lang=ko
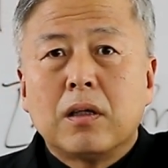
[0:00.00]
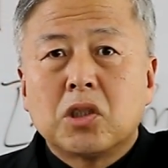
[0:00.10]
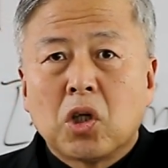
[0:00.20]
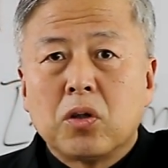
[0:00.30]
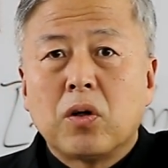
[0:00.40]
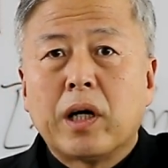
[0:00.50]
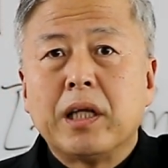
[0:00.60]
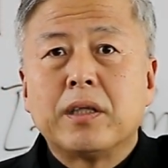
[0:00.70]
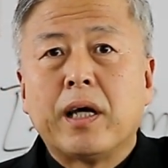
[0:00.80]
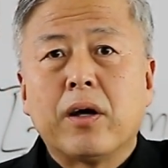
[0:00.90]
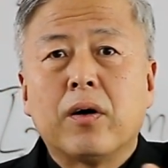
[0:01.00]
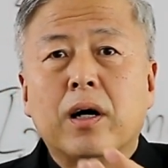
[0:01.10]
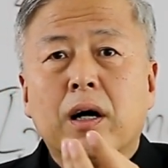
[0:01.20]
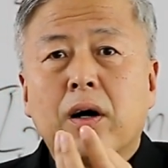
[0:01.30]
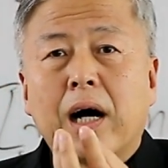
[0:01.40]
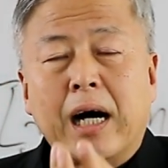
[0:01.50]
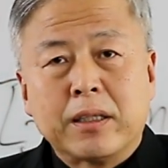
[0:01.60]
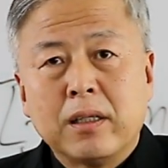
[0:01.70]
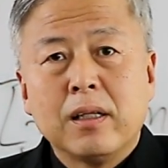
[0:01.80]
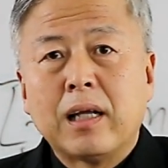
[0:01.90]
처녀가 잉태하여
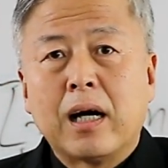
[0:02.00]
아들을